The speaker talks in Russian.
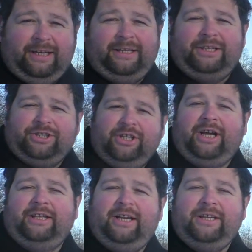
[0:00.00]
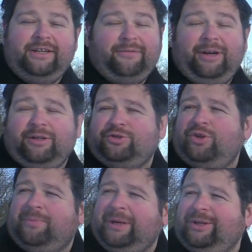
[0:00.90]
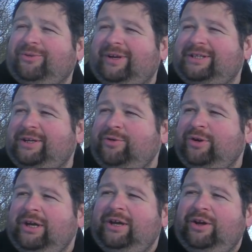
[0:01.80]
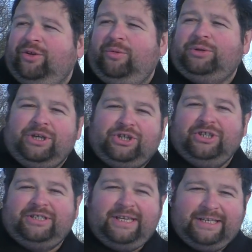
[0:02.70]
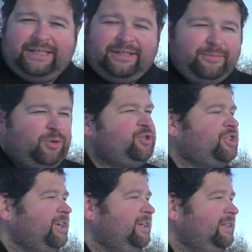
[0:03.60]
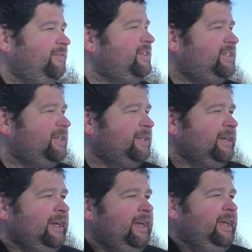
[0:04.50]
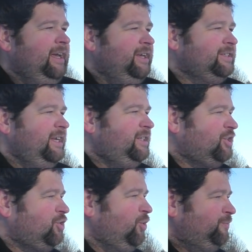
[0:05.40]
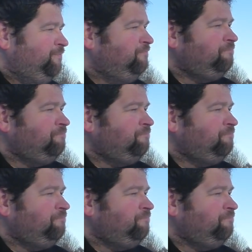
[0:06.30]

Я даже на канале не говорил, что я поеду в Россию, но вот решил съездить немножечко навестить. И знаете что?